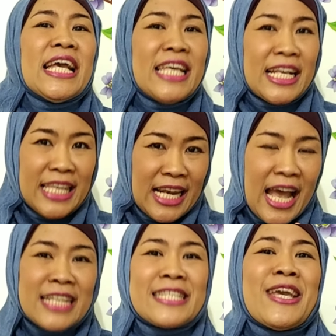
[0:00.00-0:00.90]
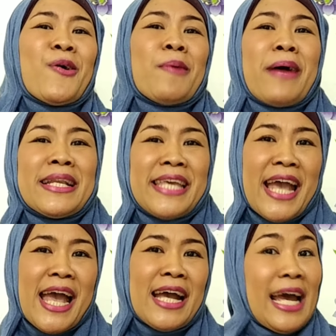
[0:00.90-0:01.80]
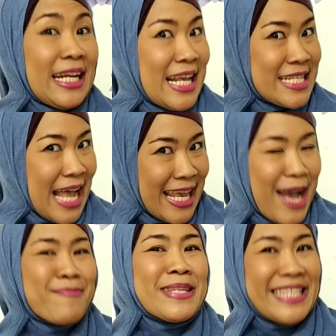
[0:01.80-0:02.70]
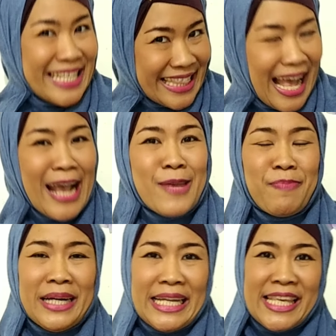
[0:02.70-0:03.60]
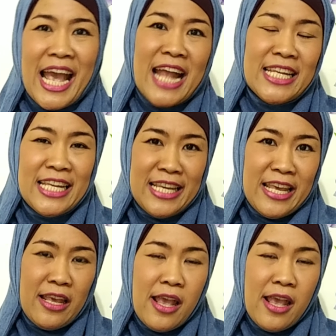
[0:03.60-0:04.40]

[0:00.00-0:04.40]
Yang jelas jawabannya karena saya mencintai pekerjaan ini.